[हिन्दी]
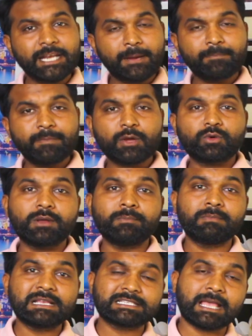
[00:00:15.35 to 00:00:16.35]
ट्रिप में कोई
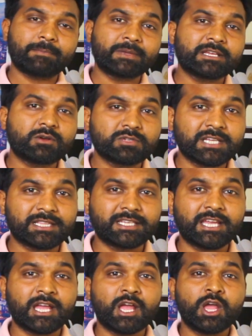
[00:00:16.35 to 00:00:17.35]
मिस हो जाती
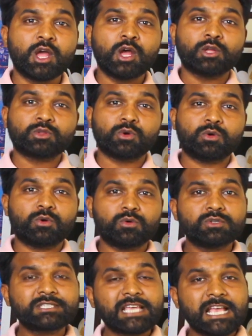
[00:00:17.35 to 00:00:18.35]
है तो
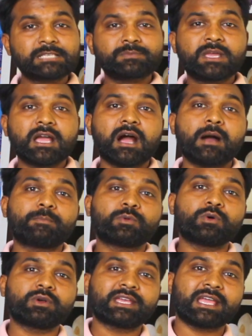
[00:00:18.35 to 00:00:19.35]
उस केस में
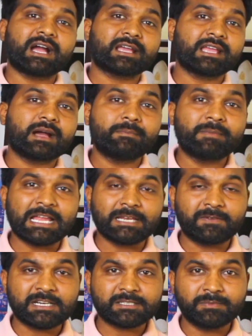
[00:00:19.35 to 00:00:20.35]
आपको क्या क्या
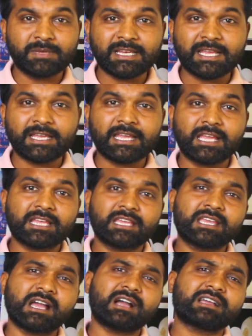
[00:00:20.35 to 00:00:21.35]
बेनिफिट्स मिलेंगे
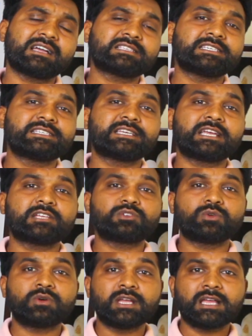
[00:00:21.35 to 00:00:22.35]
क्या क्या चीज़ें हैं
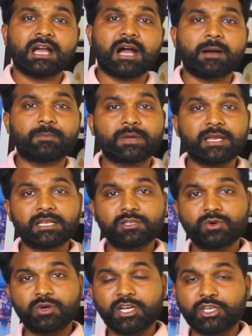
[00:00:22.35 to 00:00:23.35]
जो आपके
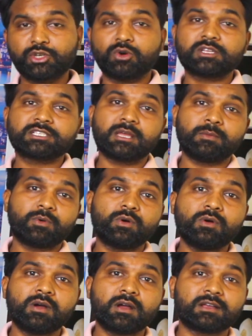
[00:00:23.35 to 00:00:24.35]
जो इंश्योरेंस है वो
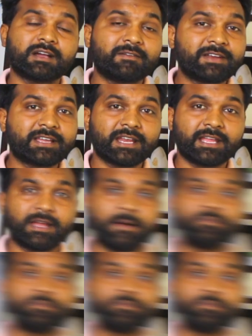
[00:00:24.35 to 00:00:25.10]
कवर करेगा